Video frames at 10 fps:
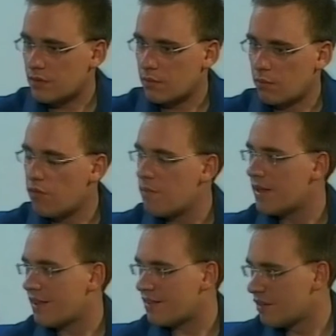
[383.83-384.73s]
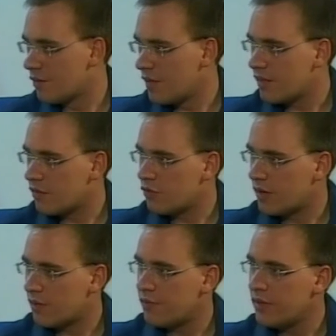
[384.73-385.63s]
movimentação dentro da
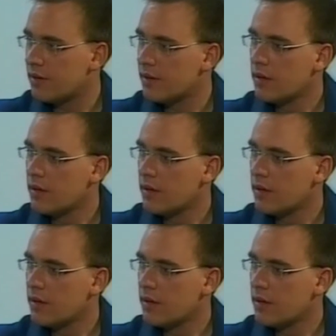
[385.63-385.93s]
geografia?